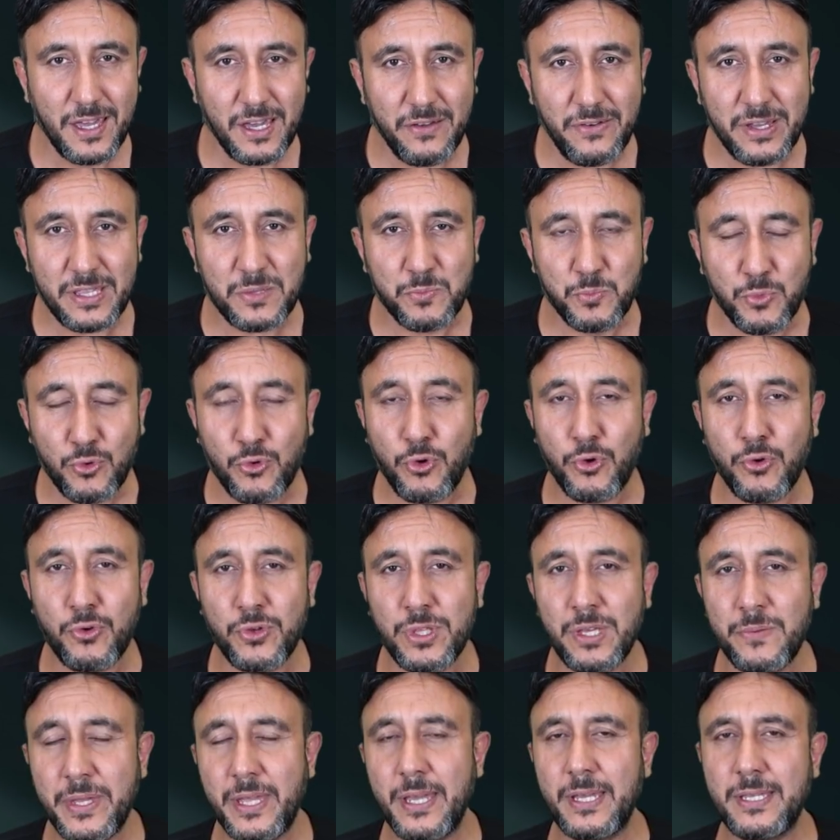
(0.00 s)
Evet bu
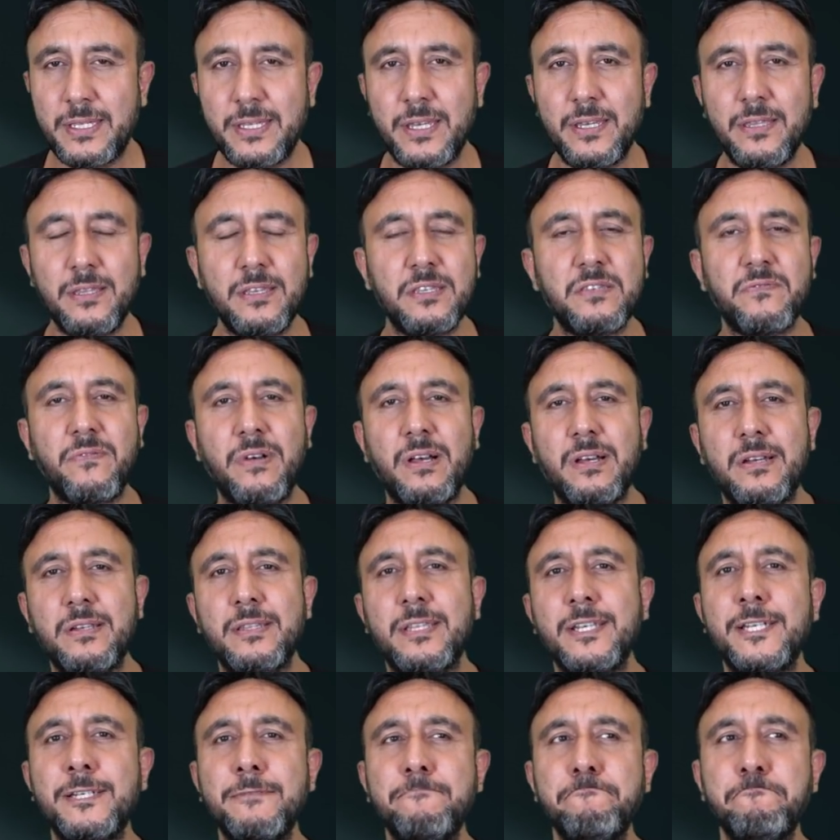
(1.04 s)
konuda bir eksiğiniz
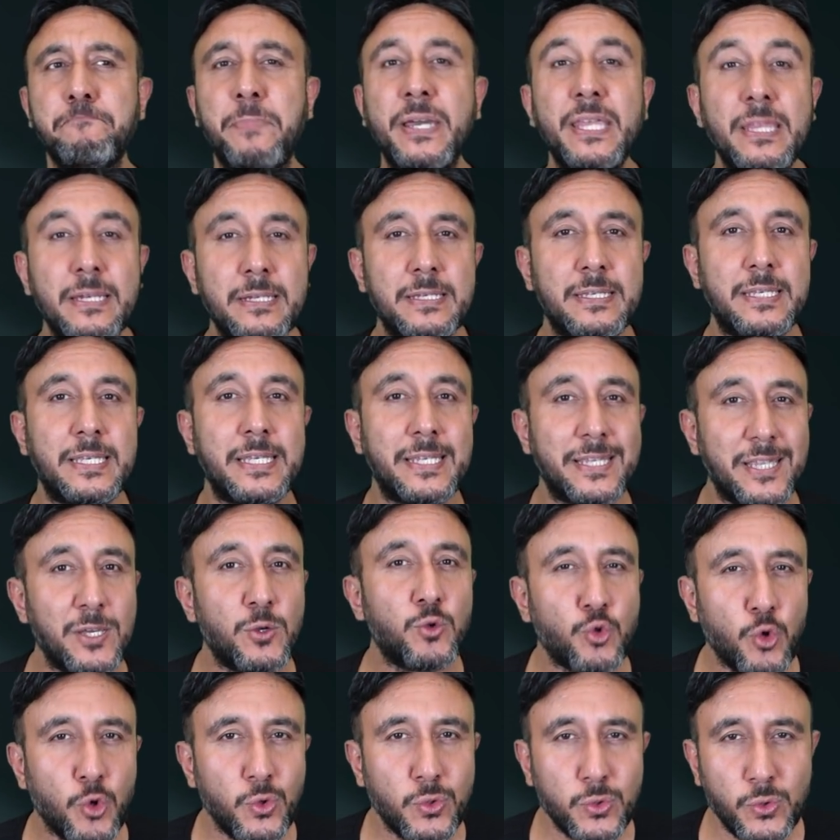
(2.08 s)
vardı.
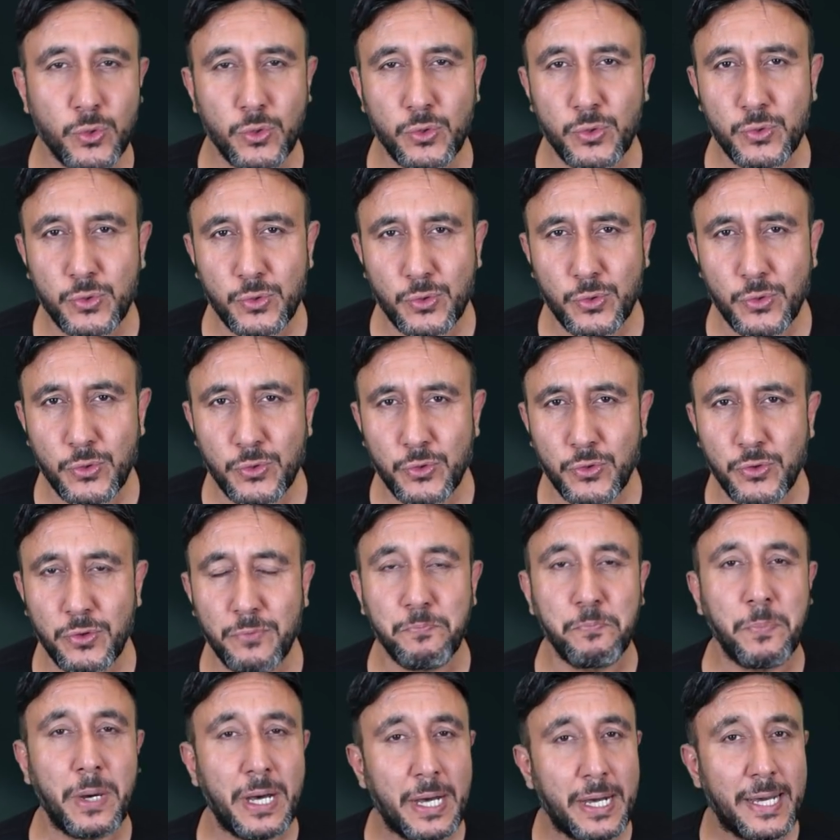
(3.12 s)
Belirsizlik söz
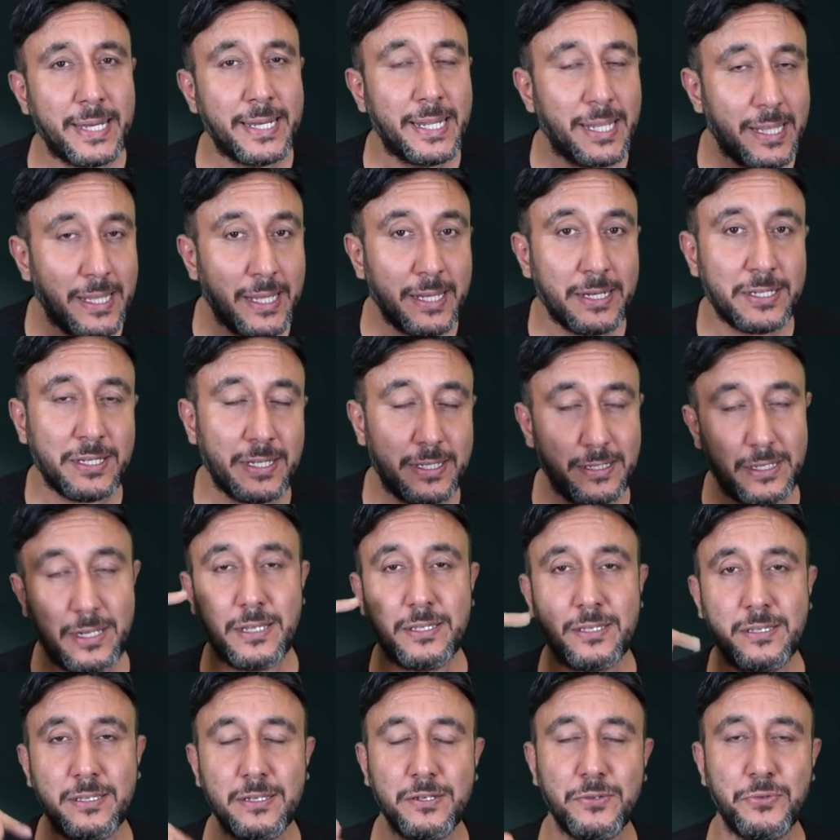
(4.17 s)
konusuydu.
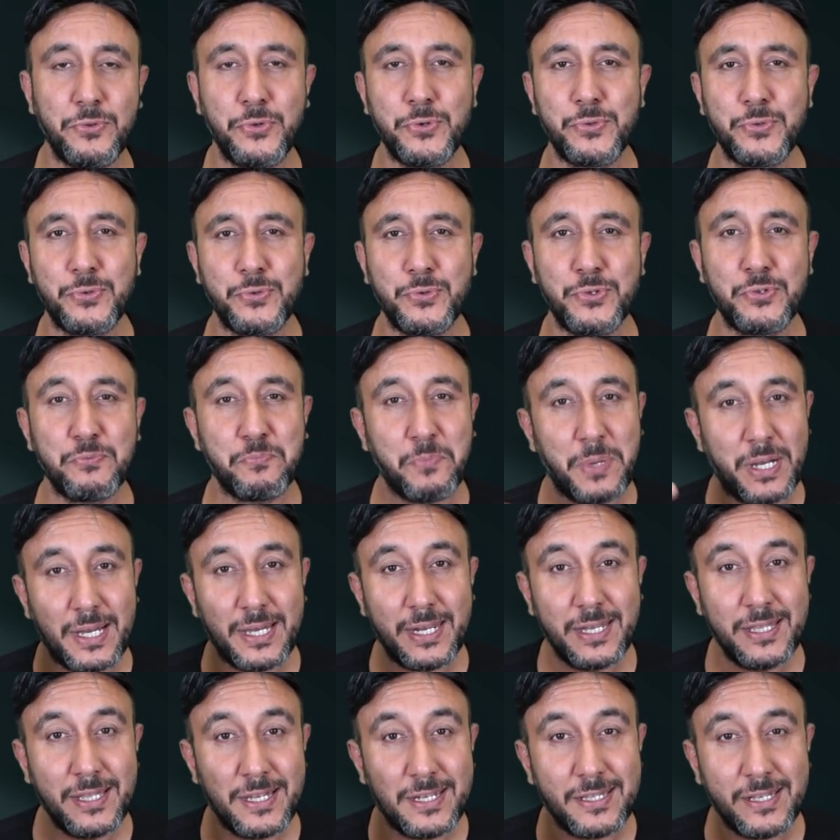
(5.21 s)
Bahanelere sığınıyordunuz.
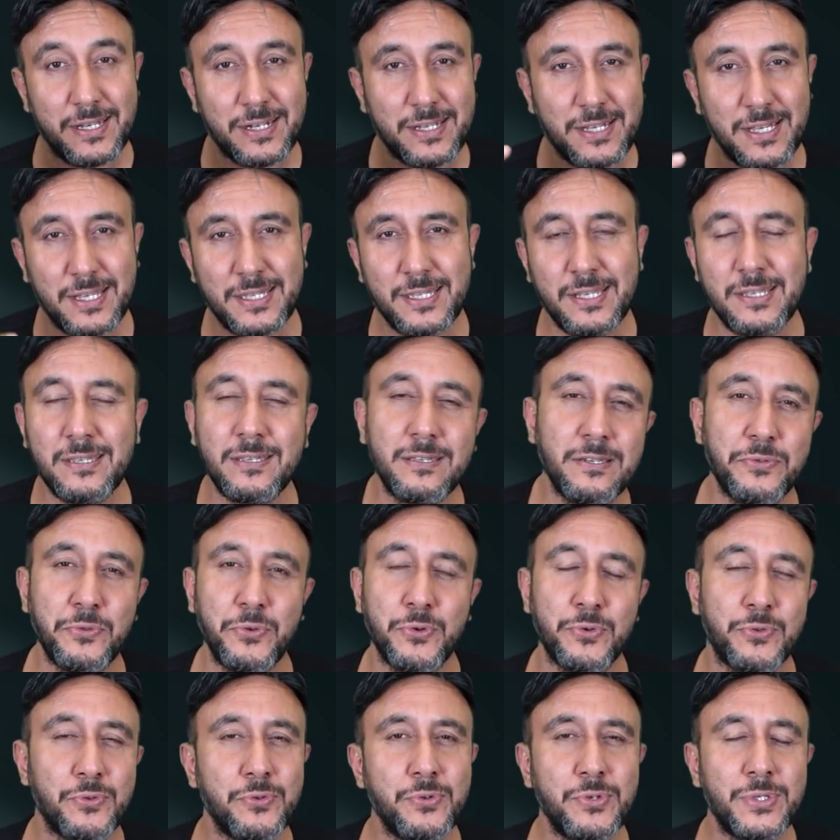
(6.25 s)
Bahanelerin arkasına
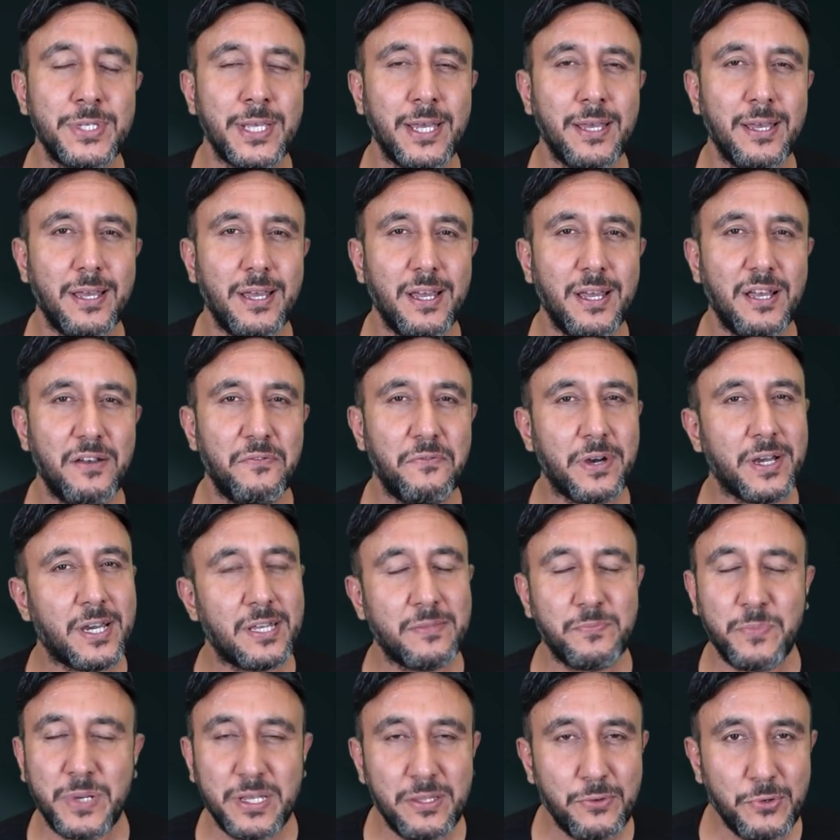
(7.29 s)
sığınıyordunuz.
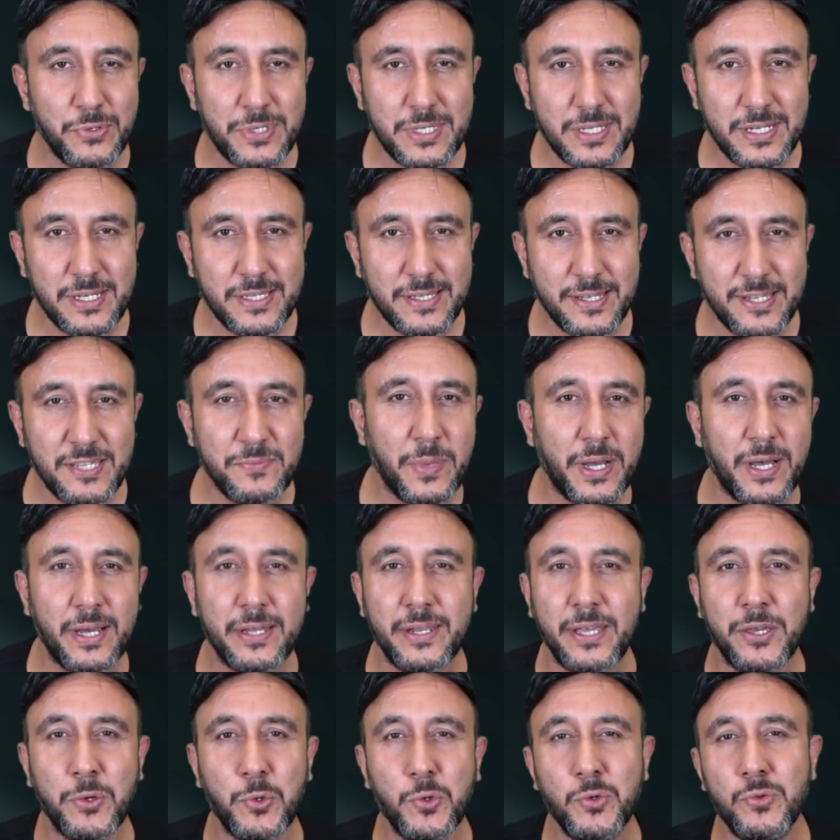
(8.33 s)
Fakat ben o sığındığınız
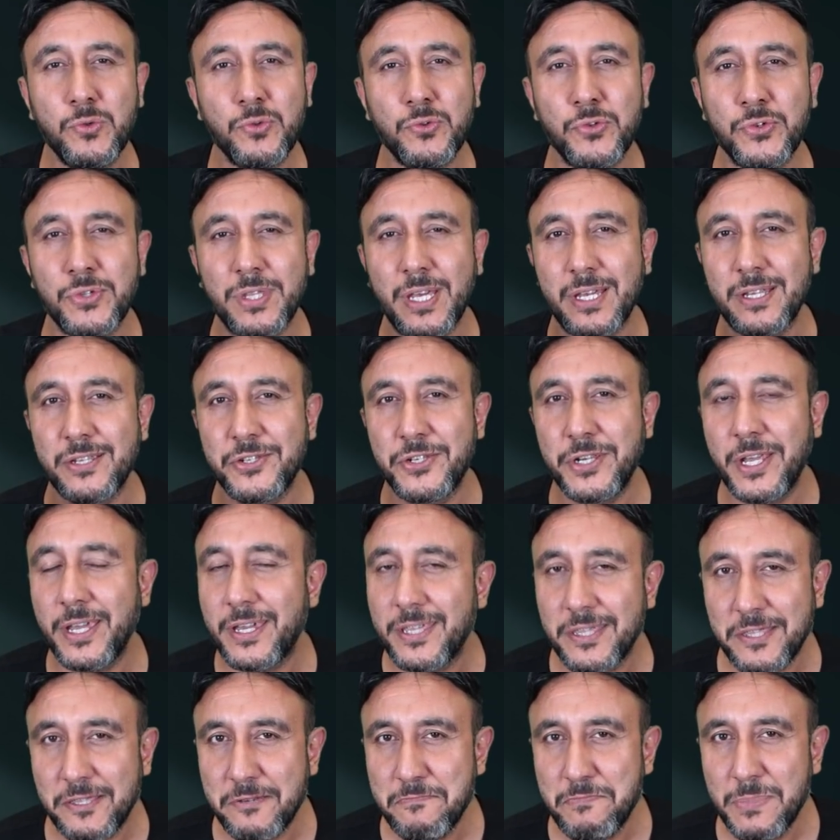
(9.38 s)
bahaneyi önünüzden
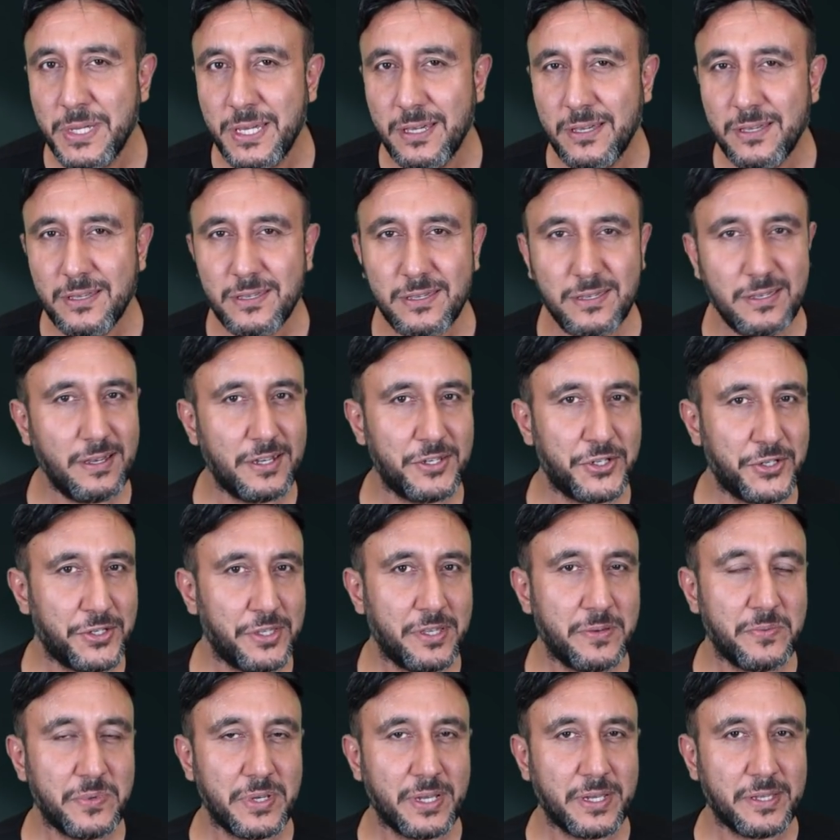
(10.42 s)
çektim. Sizi
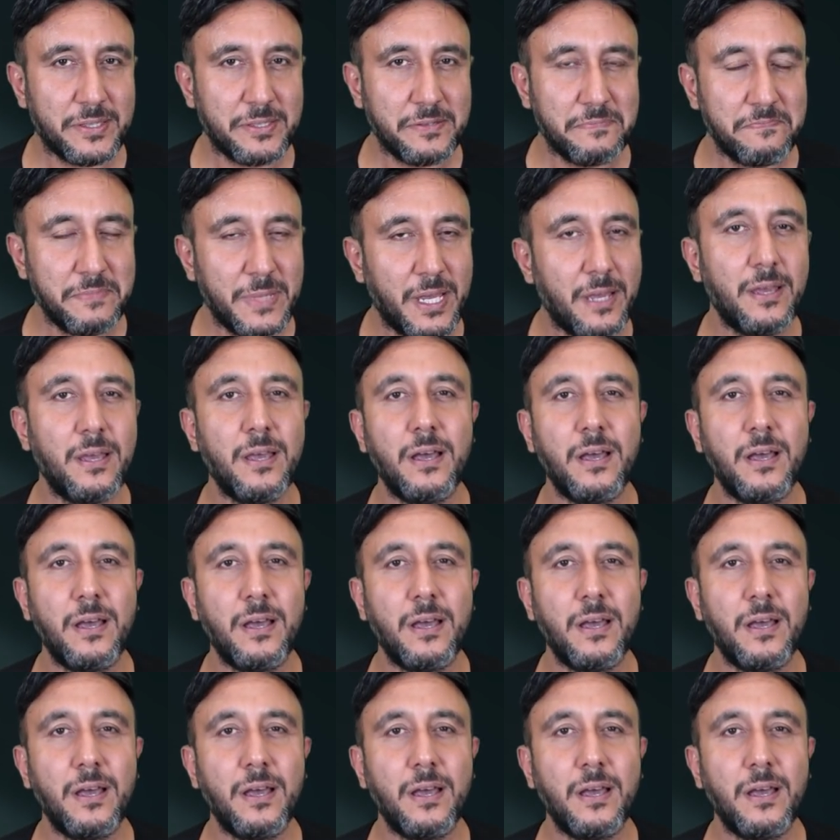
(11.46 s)
açıkta bıraktım.